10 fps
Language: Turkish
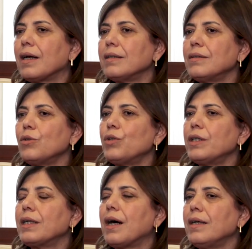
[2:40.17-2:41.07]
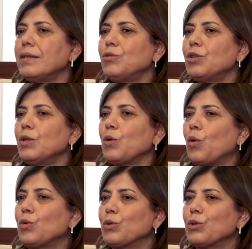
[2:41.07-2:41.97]
kadına yönelik ayrımcılığın
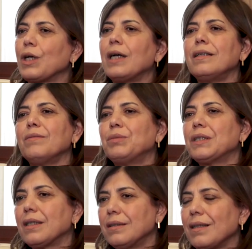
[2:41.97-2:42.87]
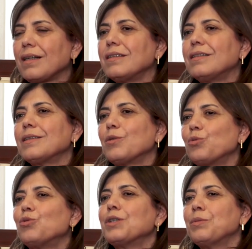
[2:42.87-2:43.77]
olduğunu zaten biz kadın hakları
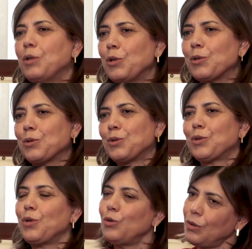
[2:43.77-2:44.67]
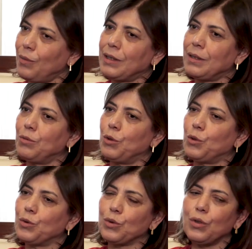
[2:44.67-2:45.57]
savunucuları biliyoruz. O zaman da
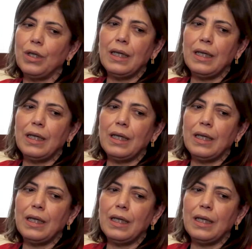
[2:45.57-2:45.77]
biliyorduk.